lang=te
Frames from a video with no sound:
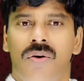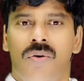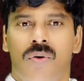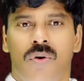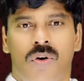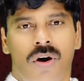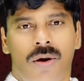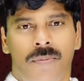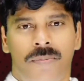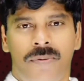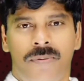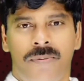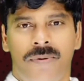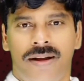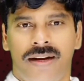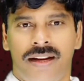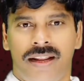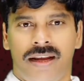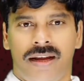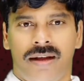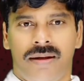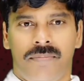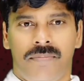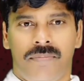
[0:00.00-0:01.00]
ఓ
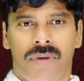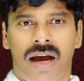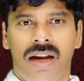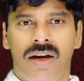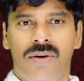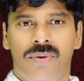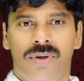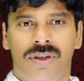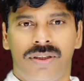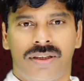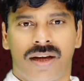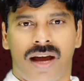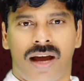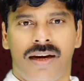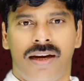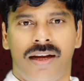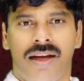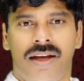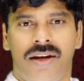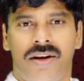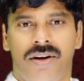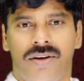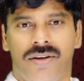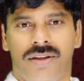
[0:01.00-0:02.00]
అభిమాని బాలీవుడ్ స్టార్
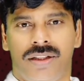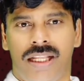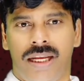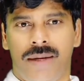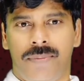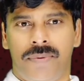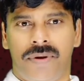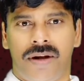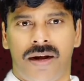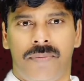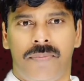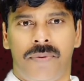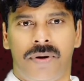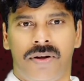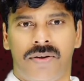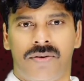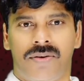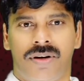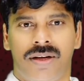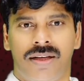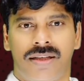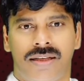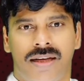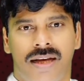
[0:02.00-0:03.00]
హీరోయిన్ దీపికా
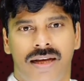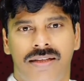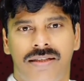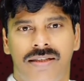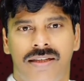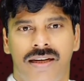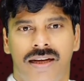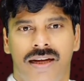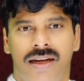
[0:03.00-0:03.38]
పడుకునే స్కెచ్ ని